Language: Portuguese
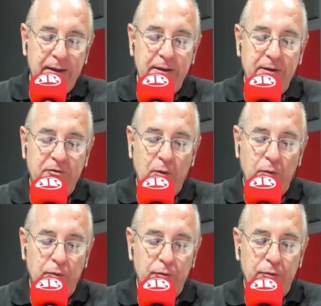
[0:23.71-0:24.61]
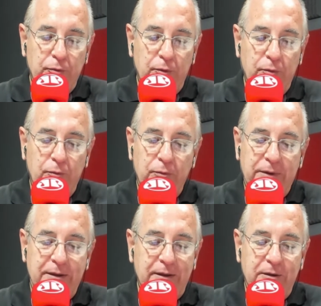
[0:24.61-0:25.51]
E segundo um
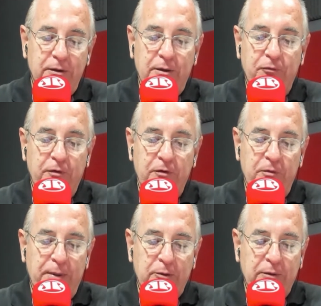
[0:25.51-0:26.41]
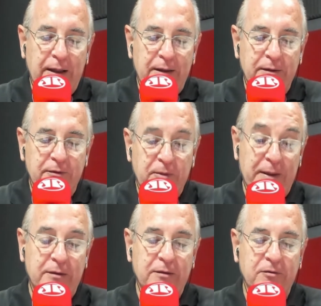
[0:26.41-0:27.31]
ucraniano que vive perto da área
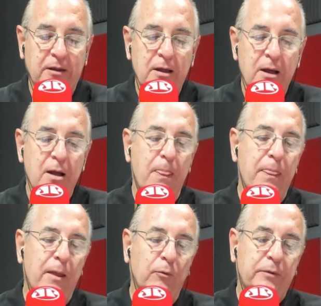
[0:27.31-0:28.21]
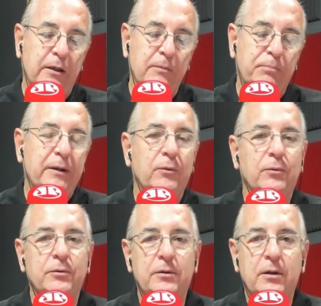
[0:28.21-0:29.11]
separatista, não tem para
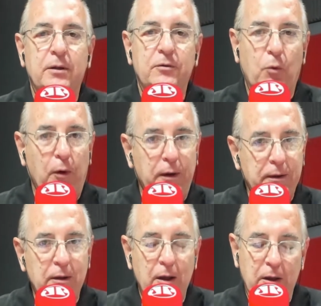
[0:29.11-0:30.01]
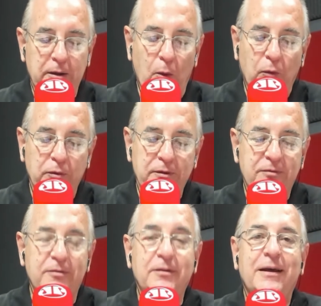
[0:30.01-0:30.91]
onde correr e onde
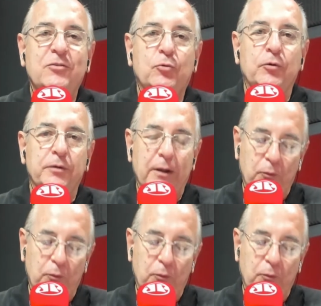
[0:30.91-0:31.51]
se esconder.